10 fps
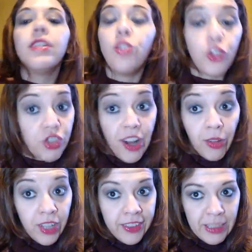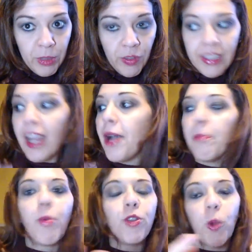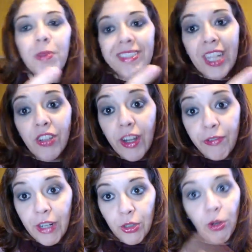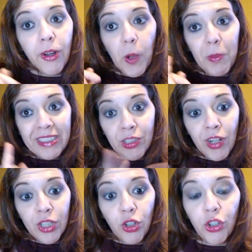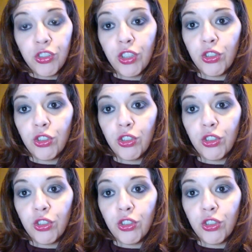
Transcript: non c'erano tantissime novità, poi sono passata al raffreddore, ho passato la tosse,